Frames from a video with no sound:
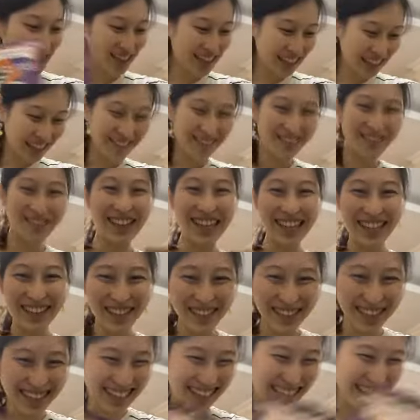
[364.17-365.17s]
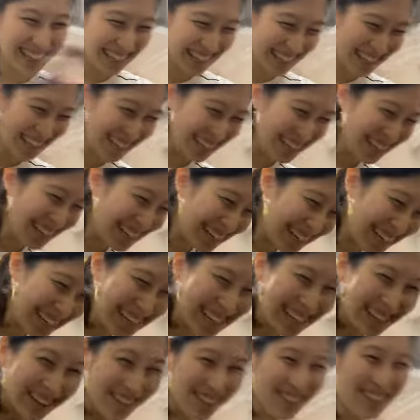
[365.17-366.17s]
もうね、まだまだ。
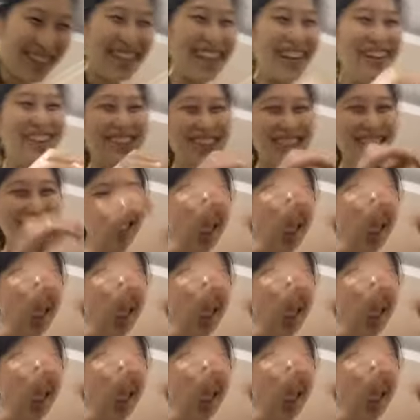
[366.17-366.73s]
まだまだ